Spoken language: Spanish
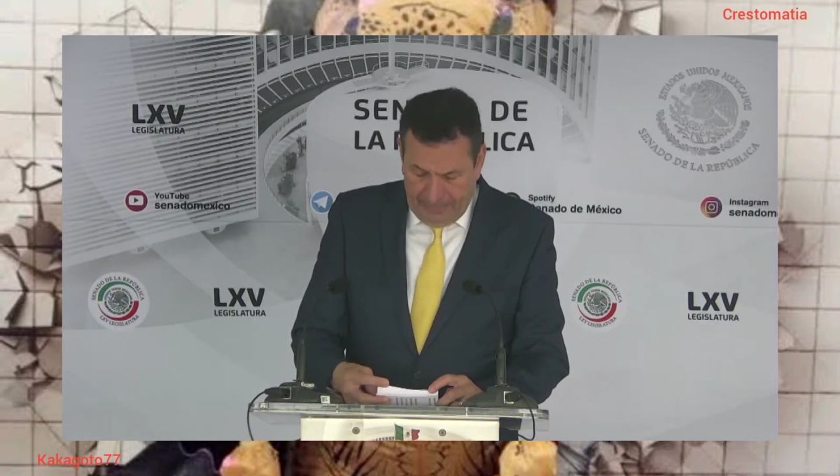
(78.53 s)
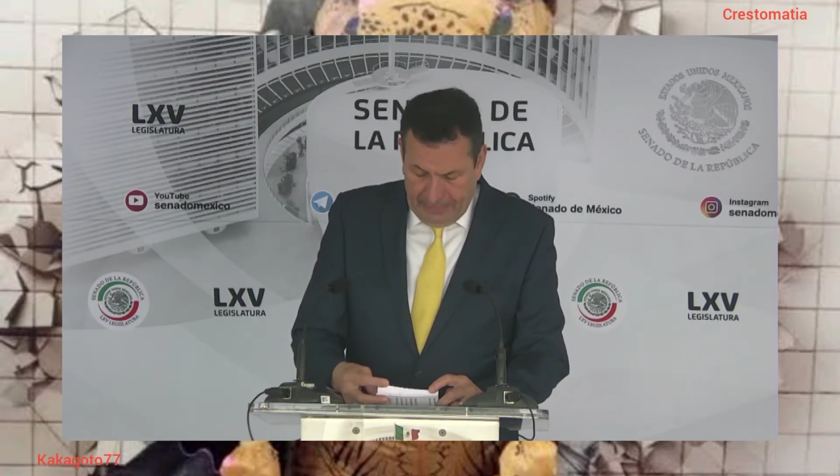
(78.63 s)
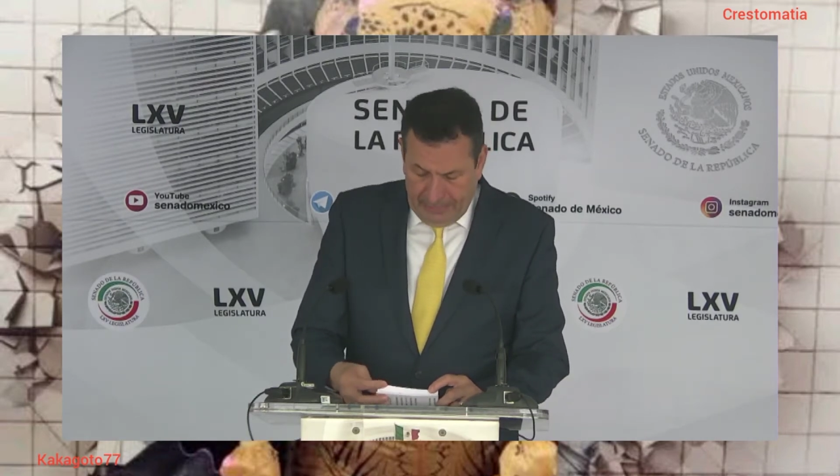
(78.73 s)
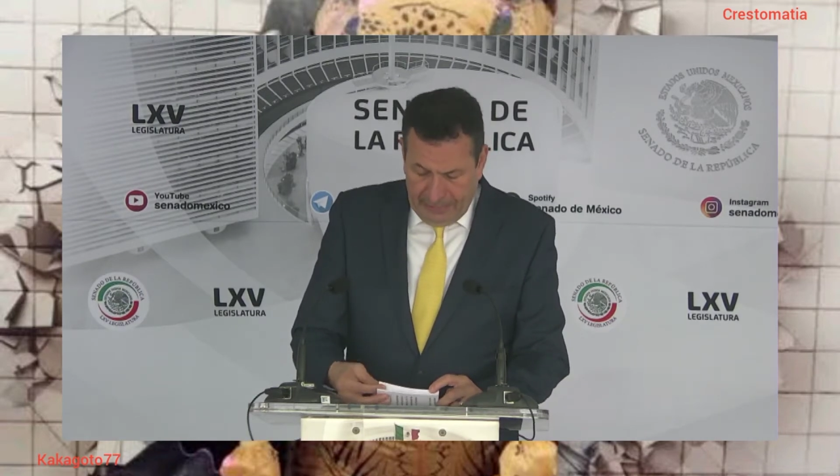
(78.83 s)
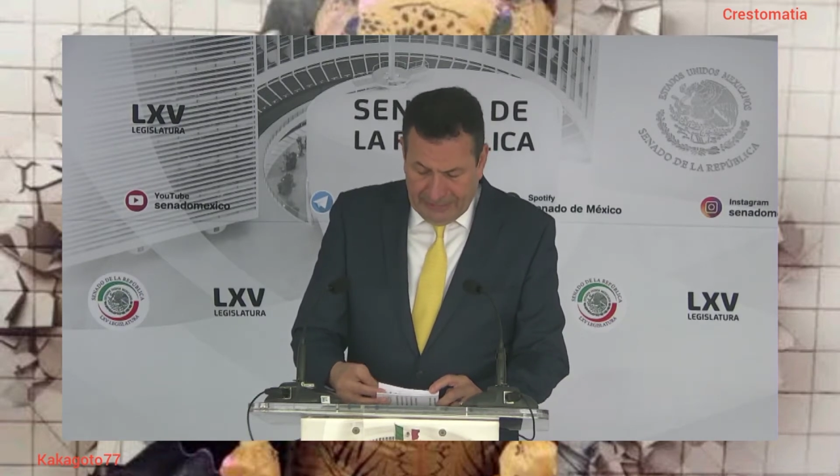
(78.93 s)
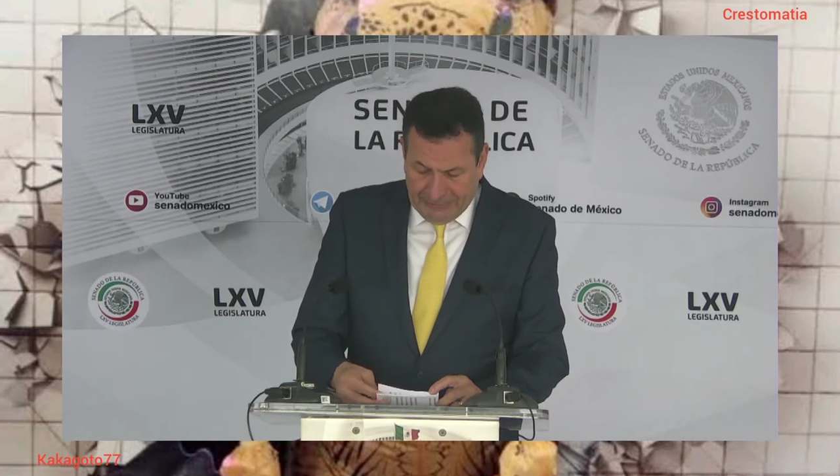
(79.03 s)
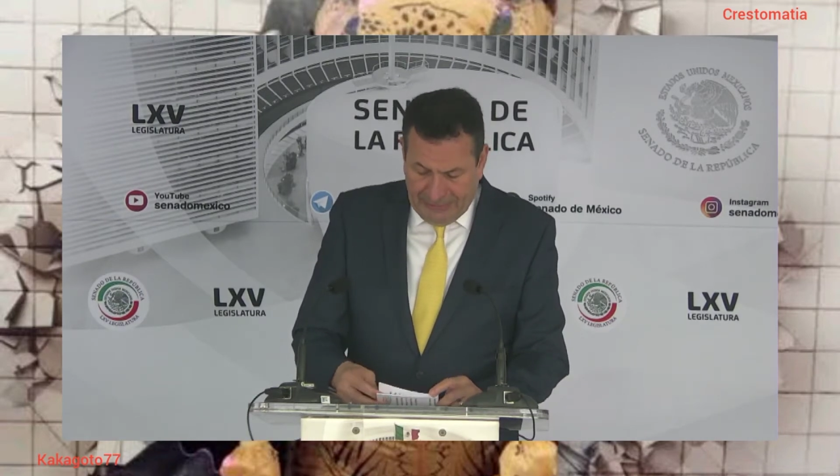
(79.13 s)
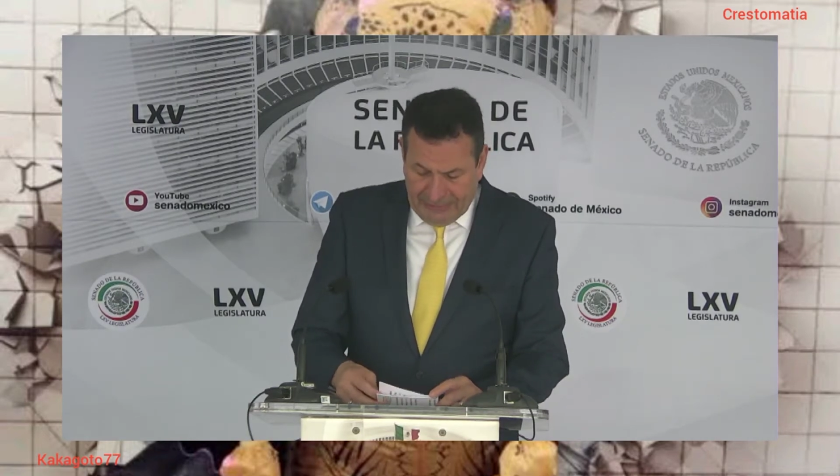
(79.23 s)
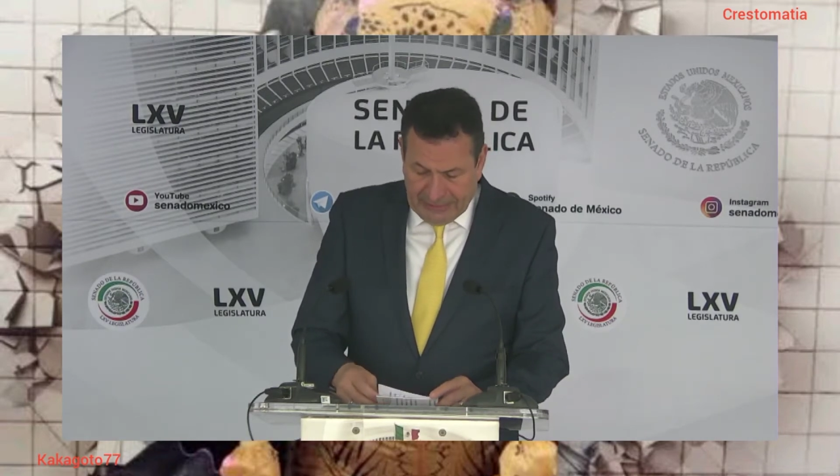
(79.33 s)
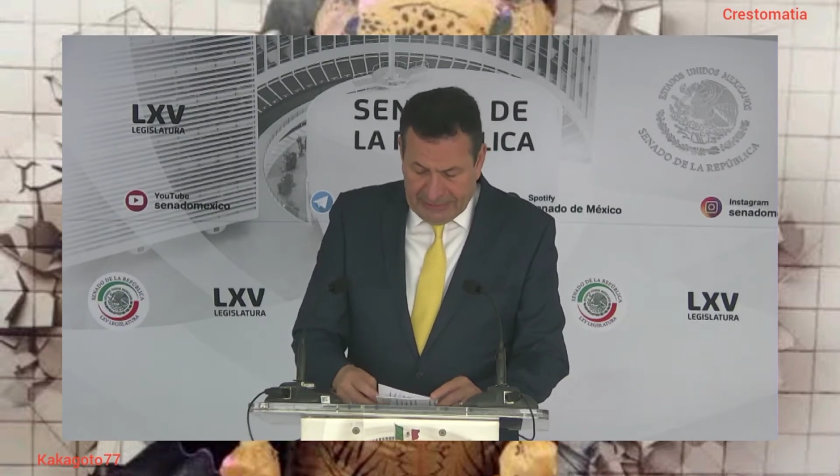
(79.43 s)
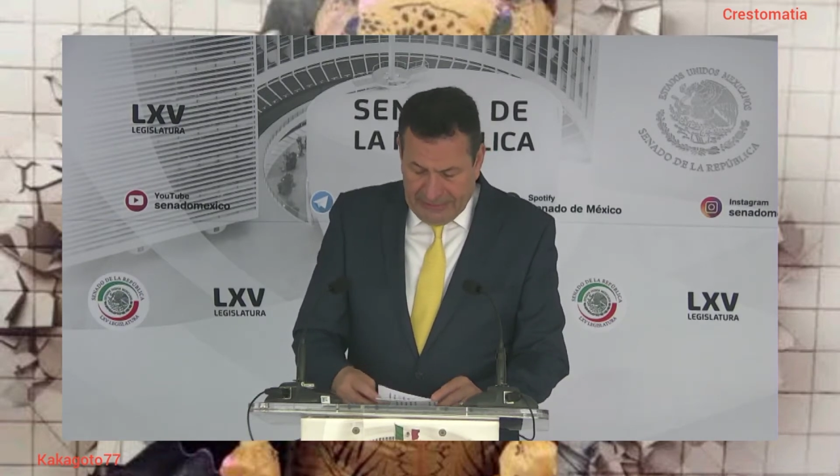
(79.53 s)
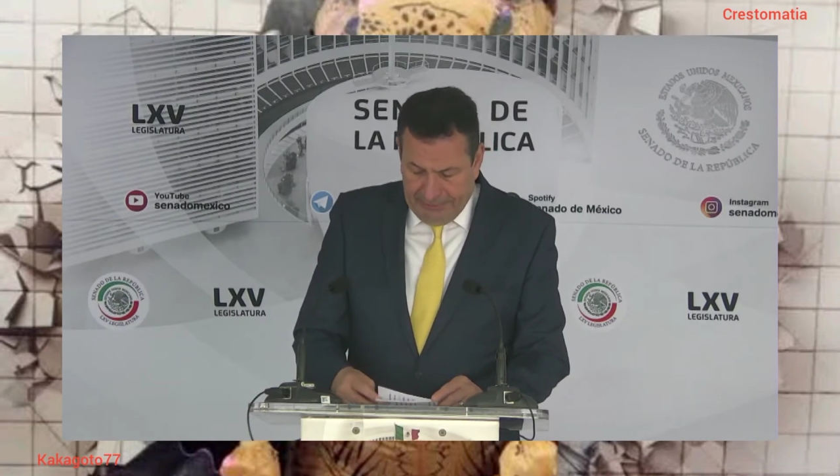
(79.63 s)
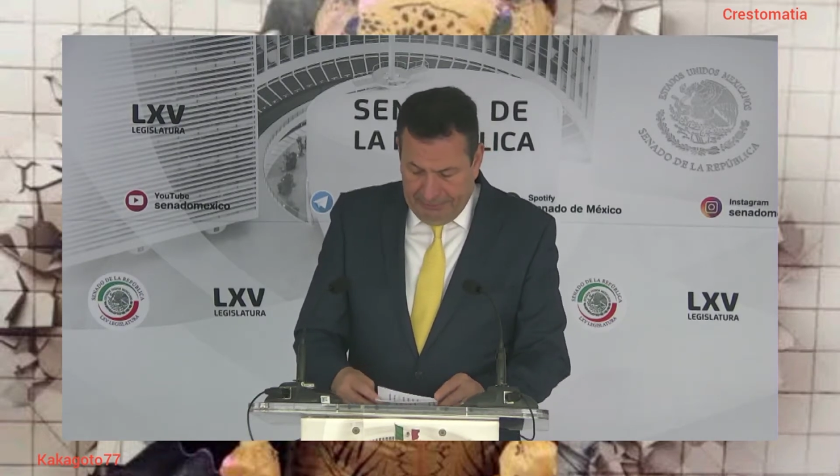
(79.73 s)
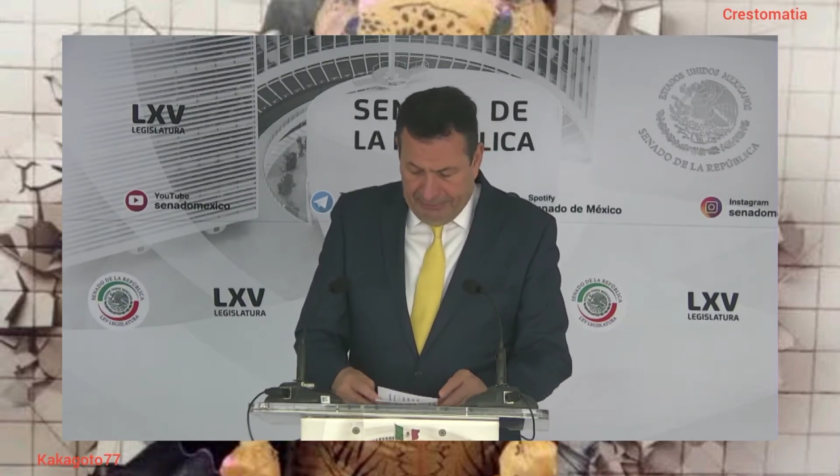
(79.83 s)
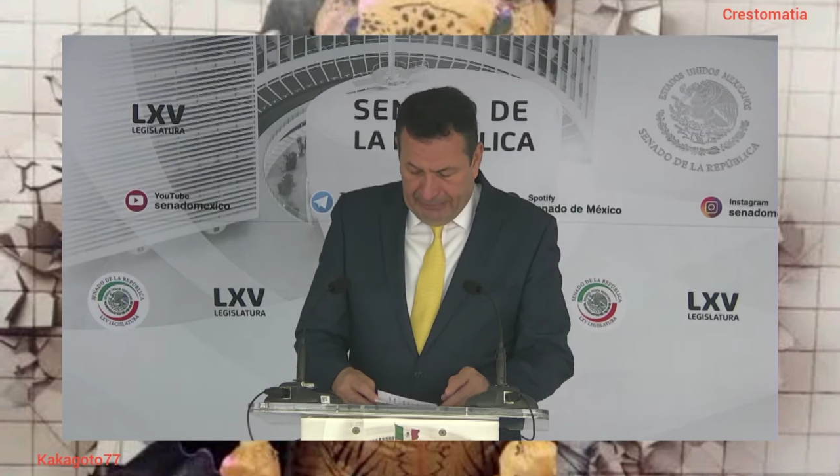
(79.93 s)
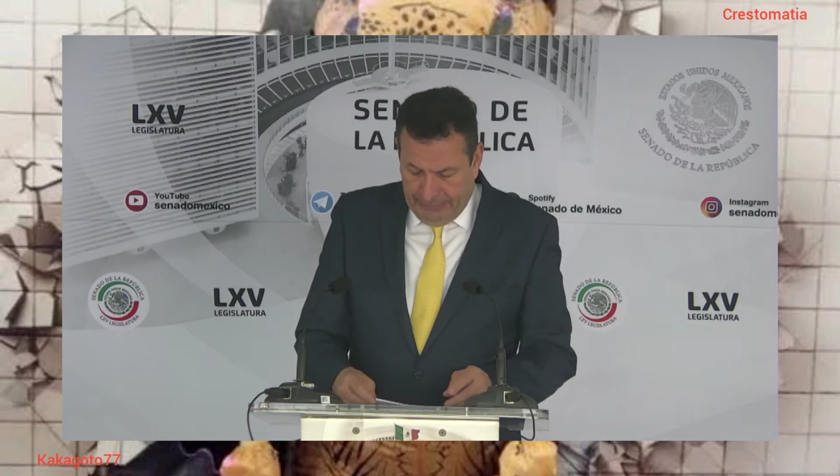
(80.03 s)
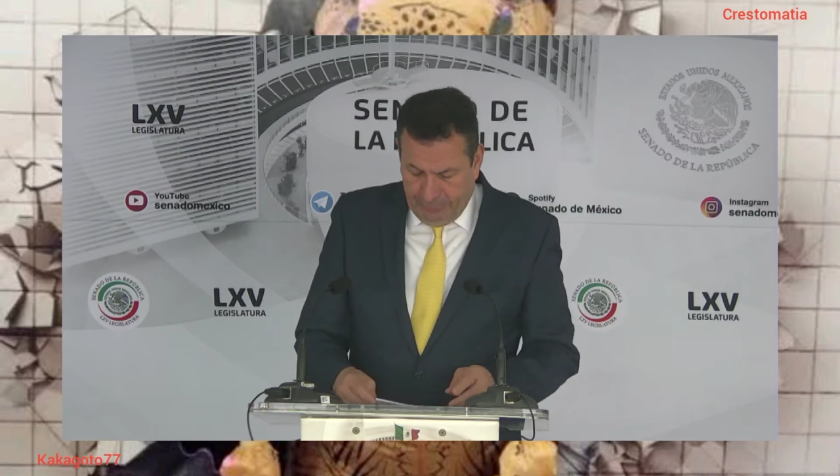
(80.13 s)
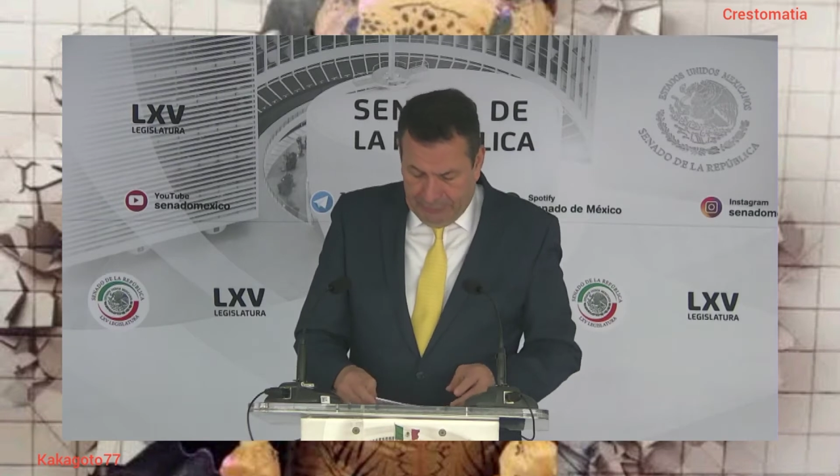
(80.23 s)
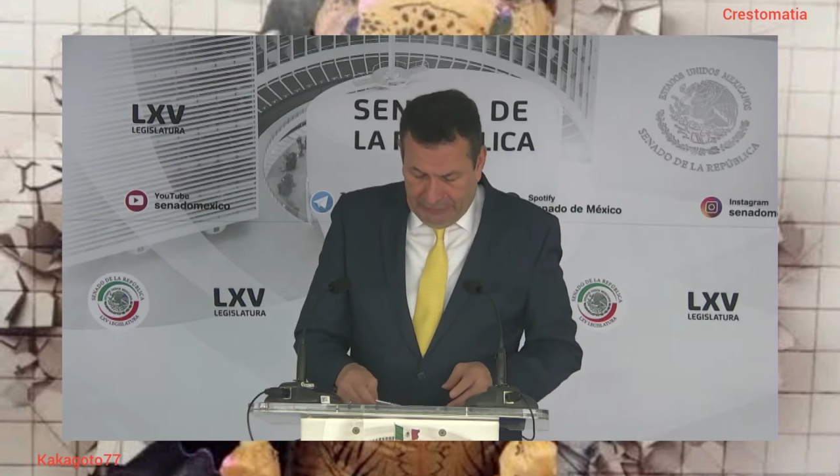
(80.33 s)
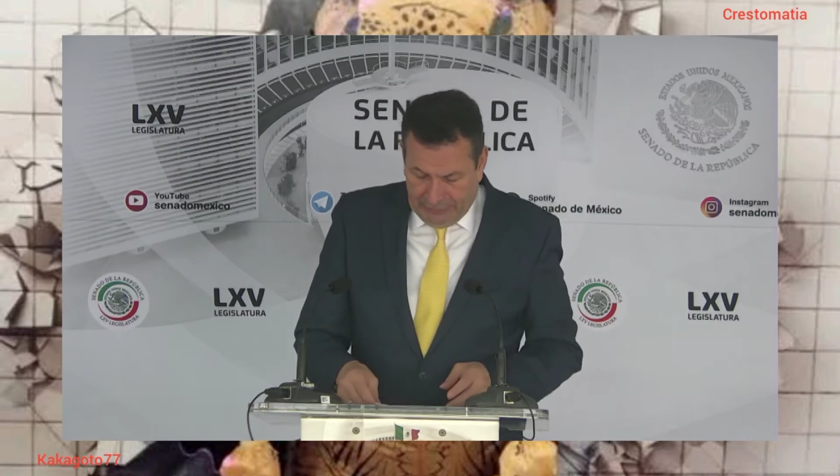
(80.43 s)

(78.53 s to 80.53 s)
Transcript: experiencia para poder